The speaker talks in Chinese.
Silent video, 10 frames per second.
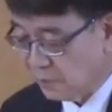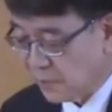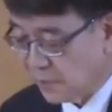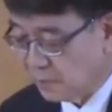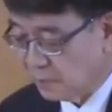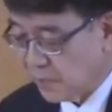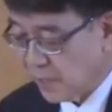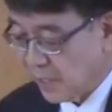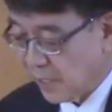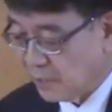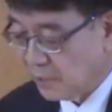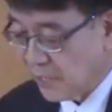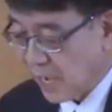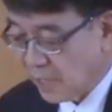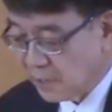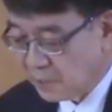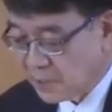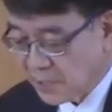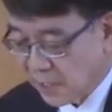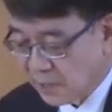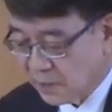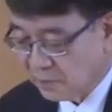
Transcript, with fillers: 第二十二章第二节，